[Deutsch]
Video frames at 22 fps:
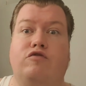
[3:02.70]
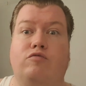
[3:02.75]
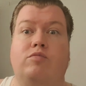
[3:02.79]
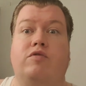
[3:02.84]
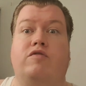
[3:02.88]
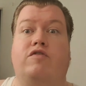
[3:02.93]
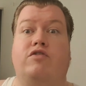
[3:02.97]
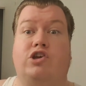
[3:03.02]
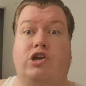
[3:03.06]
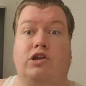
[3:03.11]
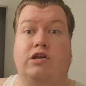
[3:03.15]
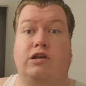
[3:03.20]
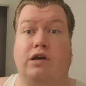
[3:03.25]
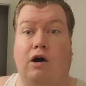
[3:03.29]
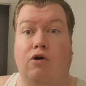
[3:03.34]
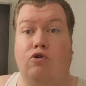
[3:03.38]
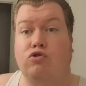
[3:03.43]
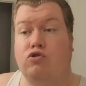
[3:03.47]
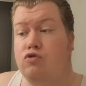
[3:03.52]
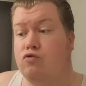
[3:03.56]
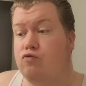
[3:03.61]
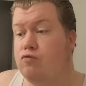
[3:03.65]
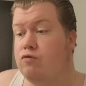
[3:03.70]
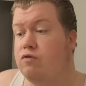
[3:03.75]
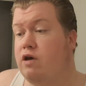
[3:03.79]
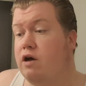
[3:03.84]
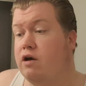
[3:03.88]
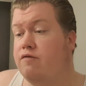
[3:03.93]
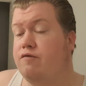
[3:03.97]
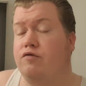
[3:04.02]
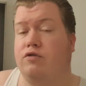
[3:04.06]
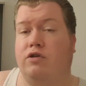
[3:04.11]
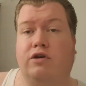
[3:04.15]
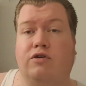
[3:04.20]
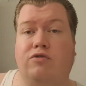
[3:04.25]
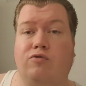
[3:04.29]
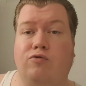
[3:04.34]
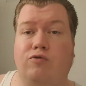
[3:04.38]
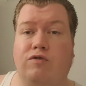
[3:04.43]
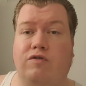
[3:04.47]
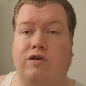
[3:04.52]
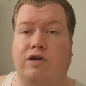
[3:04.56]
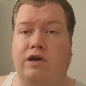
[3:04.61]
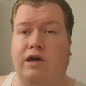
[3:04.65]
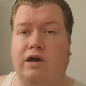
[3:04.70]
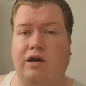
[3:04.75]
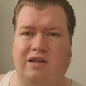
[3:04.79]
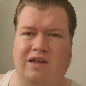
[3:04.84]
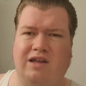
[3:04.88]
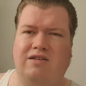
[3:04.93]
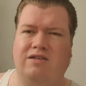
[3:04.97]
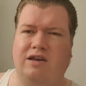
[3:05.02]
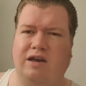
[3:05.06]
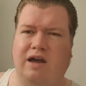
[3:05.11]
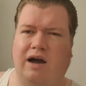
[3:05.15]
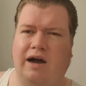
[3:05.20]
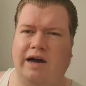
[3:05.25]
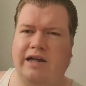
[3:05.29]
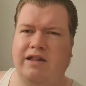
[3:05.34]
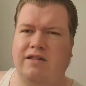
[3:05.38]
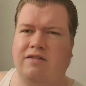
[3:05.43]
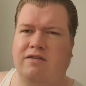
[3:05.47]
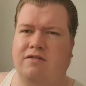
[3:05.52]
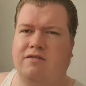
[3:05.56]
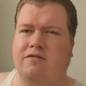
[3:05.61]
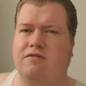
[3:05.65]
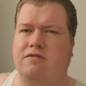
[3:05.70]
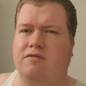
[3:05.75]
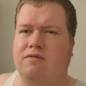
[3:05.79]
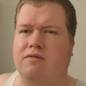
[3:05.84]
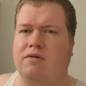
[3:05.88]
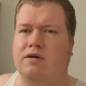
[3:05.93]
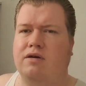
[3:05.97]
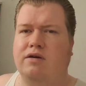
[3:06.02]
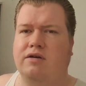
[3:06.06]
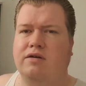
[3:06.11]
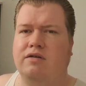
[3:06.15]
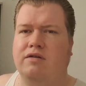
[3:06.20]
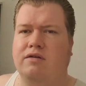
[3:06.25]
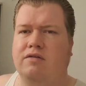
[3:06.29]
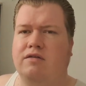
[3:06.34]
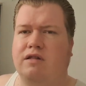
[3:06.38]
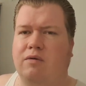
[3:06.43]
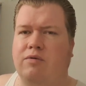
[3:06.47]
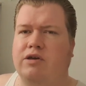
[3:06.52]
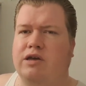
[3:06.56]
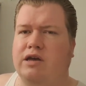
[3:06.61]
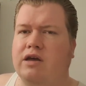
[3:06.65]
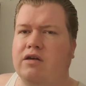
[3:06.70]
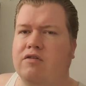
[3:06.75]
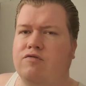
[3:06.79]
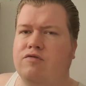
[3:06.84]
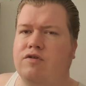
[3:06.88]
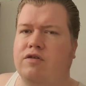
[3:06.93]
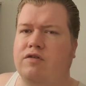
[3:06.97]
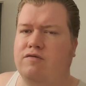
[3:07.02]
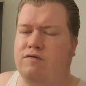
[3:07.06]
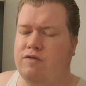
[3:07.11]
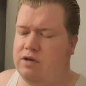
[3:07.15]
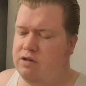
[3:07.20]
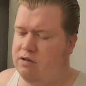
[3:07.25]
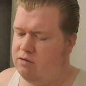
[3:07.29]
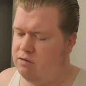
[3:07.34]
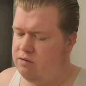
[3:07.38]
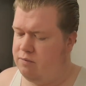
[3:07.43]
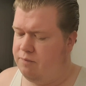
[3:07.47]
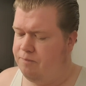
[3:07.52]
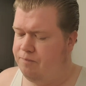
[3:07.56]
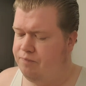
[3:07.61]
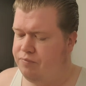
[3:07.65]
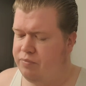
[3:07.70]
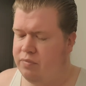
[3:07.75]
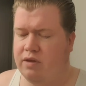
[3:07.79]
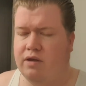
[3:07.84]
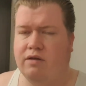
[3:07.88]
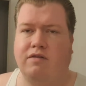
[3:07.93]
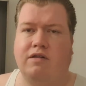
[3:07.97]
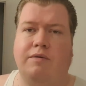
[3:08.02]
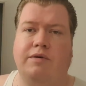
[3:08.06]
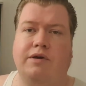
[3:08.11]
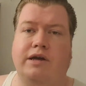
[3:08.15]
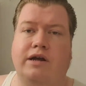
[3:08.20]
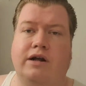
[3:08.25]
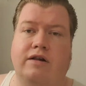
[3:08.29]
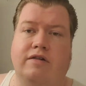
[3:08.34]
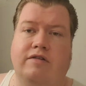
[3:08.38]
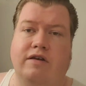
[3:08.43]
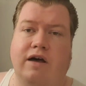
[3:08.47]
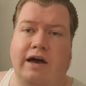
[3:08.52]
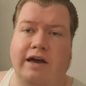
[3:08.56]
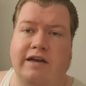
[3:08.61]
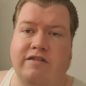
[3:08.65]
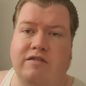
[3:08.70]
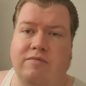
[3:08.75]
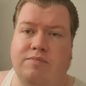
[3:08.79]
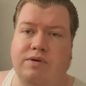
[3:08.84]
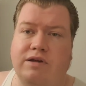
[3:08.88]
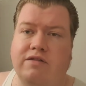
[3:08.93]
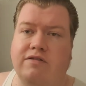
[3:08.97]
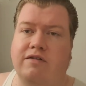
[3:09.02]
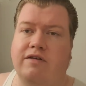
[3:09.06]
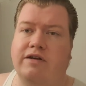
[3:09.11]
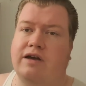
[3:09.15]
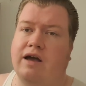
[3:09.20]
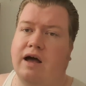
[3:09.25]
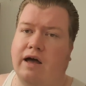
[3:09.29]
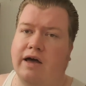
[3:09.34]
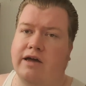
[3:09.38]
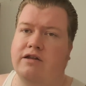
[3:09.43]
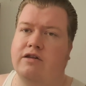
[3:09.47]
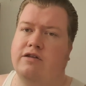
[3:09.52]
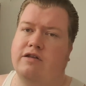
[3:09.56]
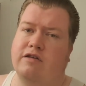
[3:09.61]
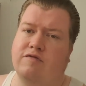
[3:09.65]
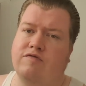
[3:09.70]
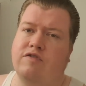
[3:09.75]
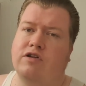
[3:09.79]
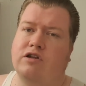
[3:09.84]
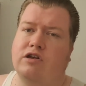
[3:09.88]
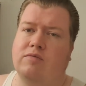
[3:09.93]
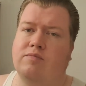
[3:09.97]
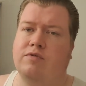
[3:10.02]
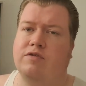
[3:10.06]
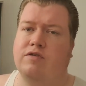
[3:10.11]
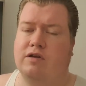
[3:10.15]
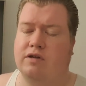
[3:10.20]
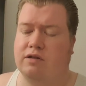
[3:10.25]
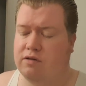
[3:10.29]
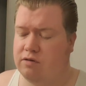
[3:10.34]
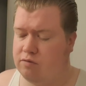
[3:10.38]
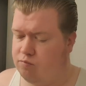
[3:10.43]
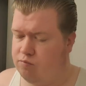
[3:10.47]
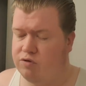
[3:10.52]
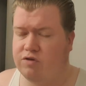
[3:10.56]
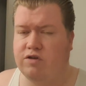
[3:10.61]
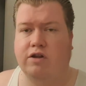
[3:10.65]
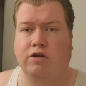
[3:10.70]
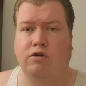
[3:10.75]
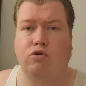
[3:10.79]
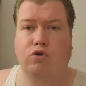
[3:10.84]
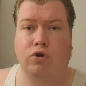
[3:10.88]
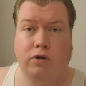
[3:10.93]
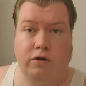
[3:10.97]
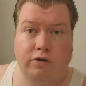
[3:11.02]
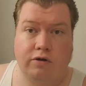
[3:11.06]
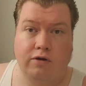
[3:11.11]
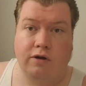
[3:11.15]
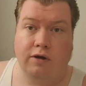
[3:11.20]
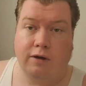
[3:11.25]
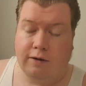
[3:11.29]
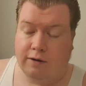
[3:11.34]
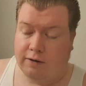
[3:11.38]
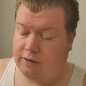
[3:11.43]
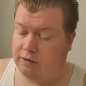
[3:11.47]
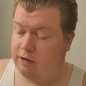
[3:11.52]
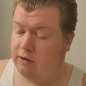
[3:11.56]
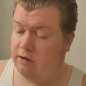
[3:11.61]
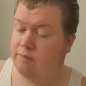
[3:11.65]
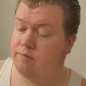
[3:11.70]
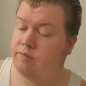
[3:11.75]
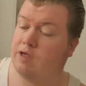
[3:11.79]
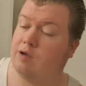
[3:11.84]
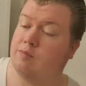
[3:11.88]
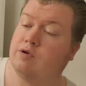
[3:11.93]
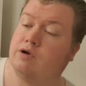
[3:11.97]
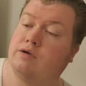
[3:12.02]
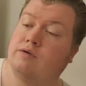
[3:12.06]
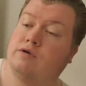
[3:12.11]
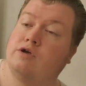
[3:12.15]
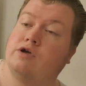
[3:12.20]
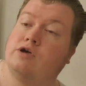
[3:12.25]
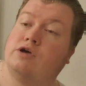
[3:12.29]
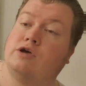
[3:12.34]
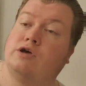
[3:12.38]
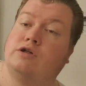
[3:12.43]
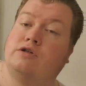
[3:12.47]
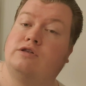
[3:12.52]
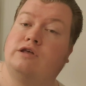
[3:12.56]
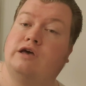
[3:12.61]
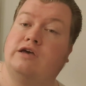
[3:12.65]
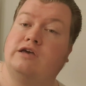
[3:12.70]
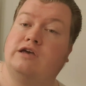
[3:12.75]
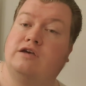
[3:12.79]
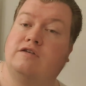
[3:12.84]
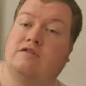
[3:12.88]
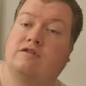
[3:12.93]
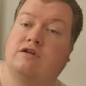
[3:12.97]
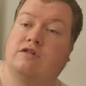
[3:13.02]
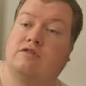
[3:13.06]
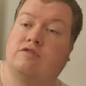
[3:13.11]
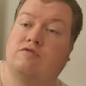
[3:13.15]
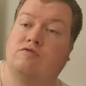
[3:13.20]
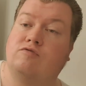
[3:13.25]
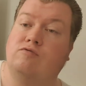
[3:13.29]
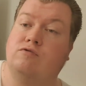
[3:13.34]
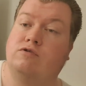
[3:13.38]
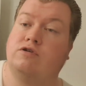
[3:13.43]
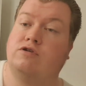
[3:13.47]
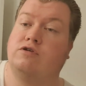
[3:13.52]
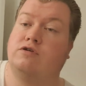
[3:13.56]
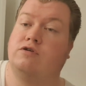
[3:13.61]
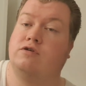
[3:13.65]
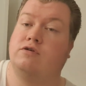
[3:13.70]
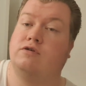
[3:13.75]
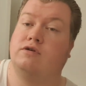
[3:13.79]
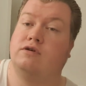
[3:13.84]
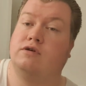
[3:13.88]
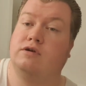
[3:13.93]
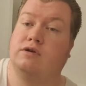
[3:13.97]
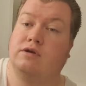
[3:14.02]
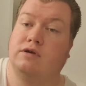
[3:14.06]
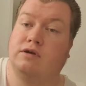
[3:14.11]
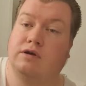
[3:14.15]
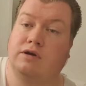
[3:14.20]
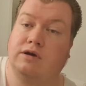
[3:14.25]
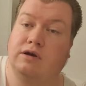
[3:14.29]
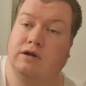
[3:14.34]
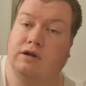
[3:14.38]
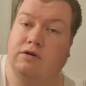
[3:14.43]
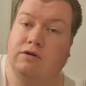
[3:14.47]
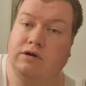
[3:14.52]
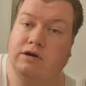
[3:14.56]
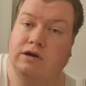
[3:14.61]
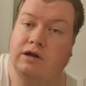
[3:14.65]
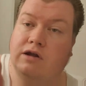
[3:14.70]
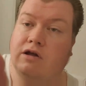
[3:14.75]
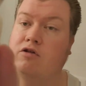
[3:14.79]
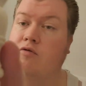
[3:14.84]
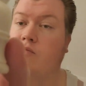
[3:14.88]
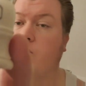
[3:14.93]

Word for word: wird mir wahrscheinlich auch zusagen von der Größe her. Der T1 äh, ist, glaube ich, eher sowas wie ein, ist, glaube ich, eher als Reisepinsel geeignet. Der ist wirklich ein bisschen, bisschen lütt, ja, aber der hier ist ganz gut. Genau, ich kann auch